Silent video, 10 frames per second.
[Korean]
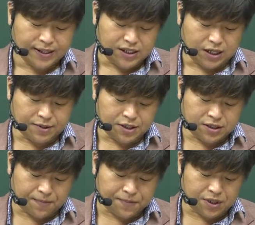지금은
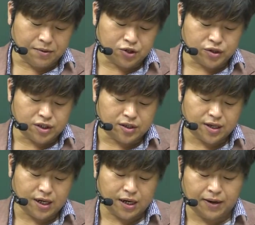접점이 주어질
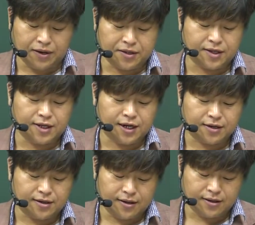때에 관련된
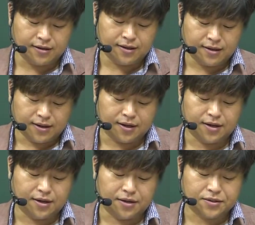이야기를요
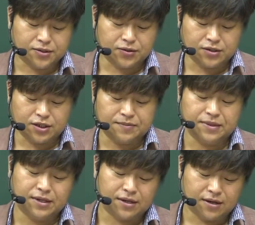어, 조금
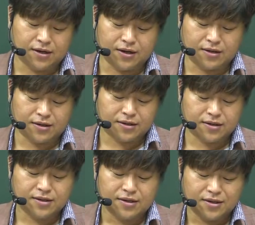어,
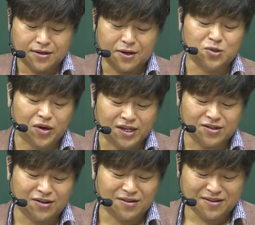
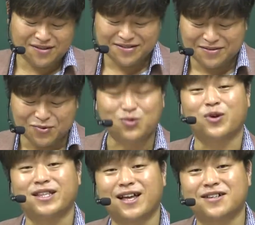연속해서
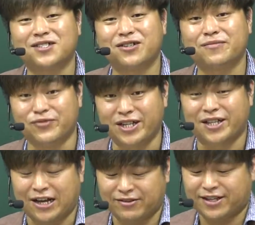묻고 있다. 그렇 문제는
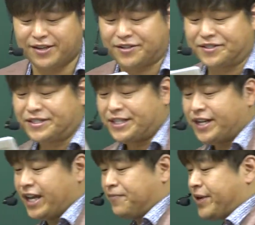다음 같아요.
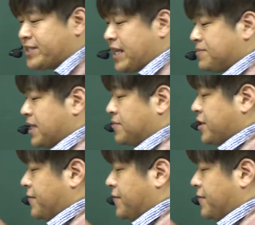fx 3차함수